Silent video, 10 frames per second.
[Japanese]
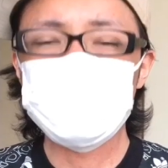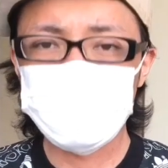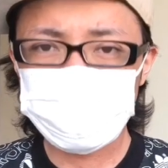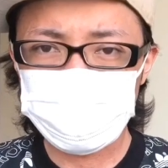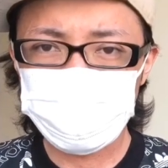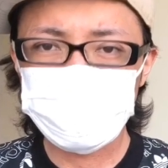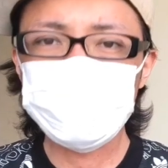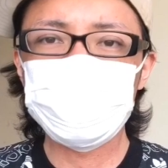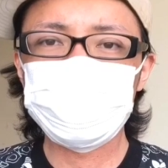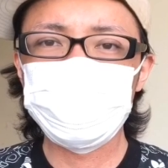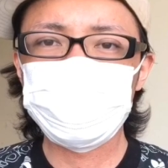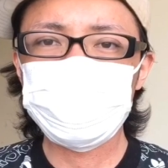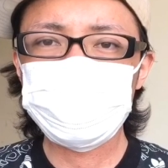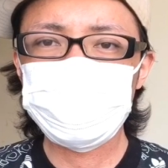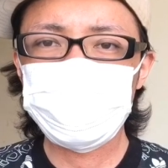皆様にご協
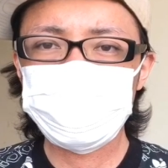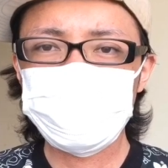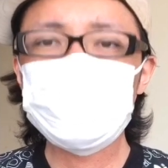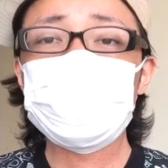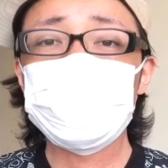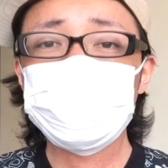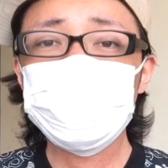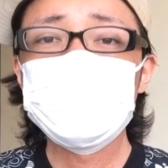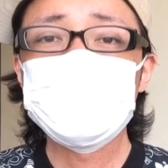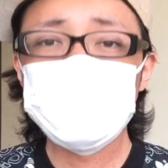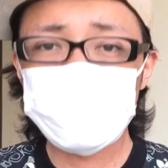力してもらってるおかげで、